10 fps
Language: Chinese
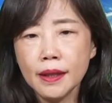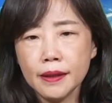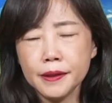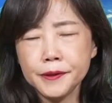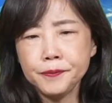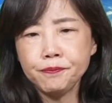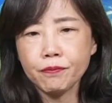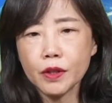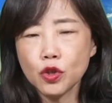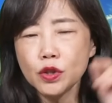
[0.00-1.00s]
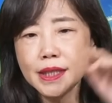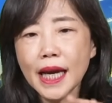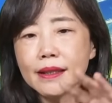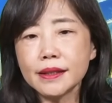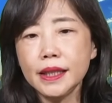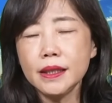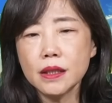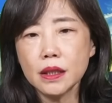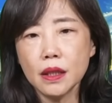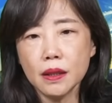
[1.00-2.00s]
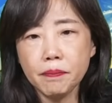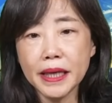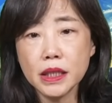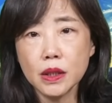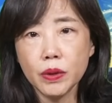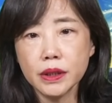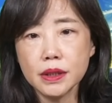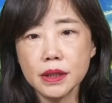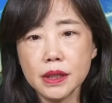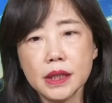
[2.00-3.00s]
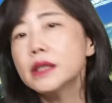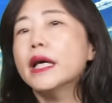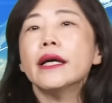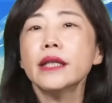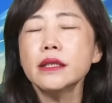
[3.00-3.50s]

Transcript: 嗯，就降低这个呃拜习会的这个期待。